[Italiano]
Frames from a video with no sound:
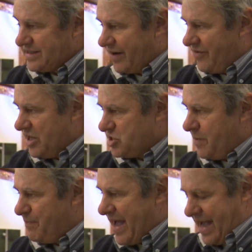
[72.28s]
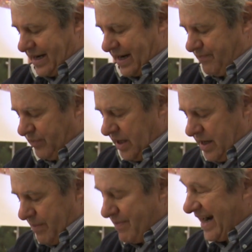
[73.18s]
servirci per
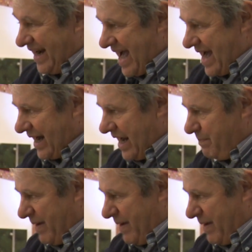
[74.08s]
marinare il